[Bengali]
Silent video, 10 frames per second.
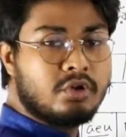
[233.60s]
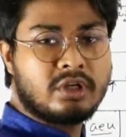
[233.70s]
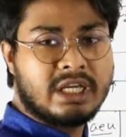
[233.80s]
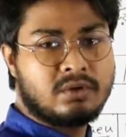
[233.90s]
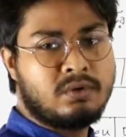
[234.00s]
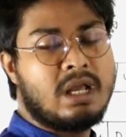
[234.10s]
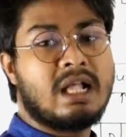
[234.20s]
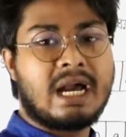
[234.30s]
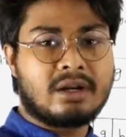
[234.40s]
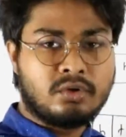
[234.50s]
হলো কেন
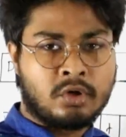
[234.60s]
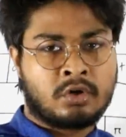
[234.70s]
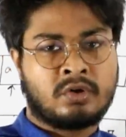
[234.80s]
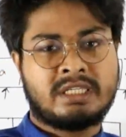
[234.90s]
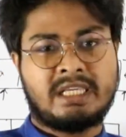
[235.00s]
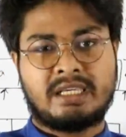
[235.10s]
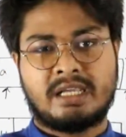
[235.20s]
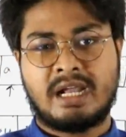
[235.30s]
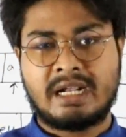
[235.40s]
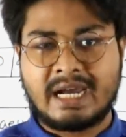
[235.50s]
কারণ ঘটনা কি
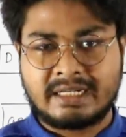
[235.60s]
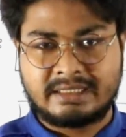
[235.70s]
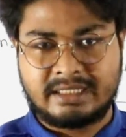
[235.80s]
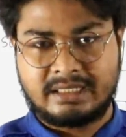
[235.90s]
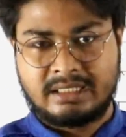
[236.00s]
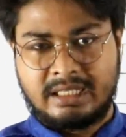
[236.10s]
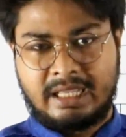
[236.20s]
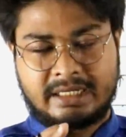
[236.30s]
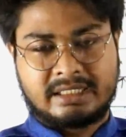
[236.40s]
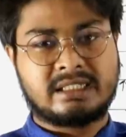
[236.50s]
কানেক্টেড
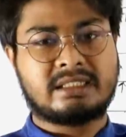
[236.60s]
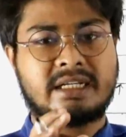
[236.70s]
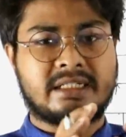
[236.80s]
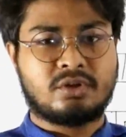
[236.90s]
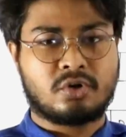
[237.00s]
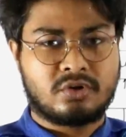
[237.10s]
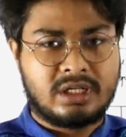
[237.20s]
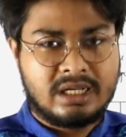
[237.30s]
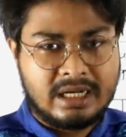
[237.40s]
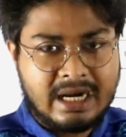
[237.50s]
একটার সাথে আরেকটা ঘটনা
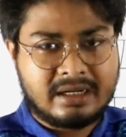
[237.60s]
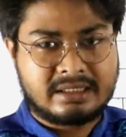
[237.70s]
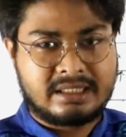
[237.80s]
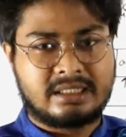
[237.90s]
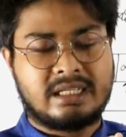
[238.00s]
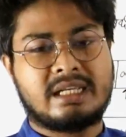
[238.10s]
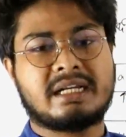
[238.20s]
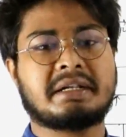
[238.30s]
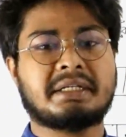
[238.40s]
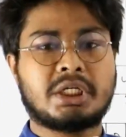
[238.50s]
কানেক্টেড
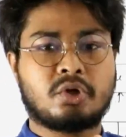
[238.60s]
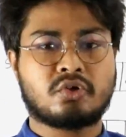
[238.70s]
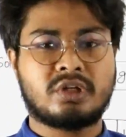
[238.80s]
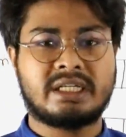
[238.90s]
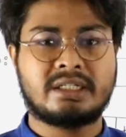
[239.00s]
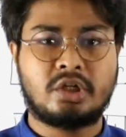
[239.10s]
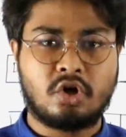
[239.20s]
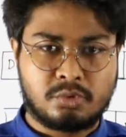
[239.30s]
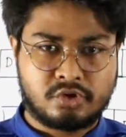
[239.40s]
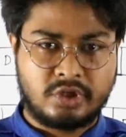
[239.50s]
কানেক্টেড ঘটনার ক্ষেত্রে
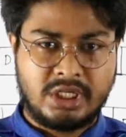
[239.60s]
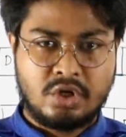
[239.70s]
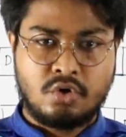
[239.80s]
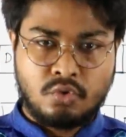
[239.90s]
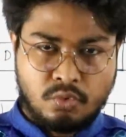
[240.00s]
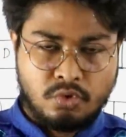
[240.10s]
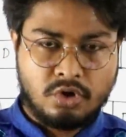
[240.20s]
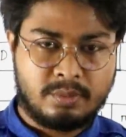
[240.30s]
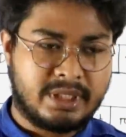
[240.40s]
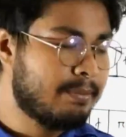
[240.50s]
অবশ্যই গুণ
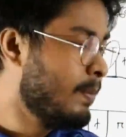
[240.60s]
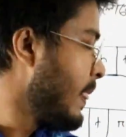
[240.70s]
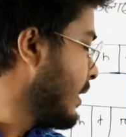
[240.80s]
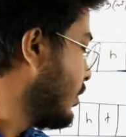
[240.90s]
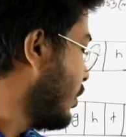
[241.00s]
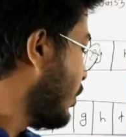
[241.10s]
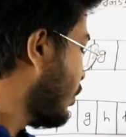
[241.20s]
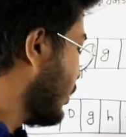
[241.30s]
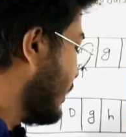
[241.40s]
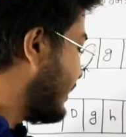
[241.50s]
হবে
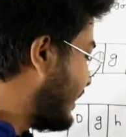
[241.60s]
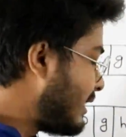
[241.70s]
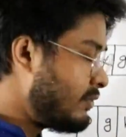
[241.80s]
সিক্স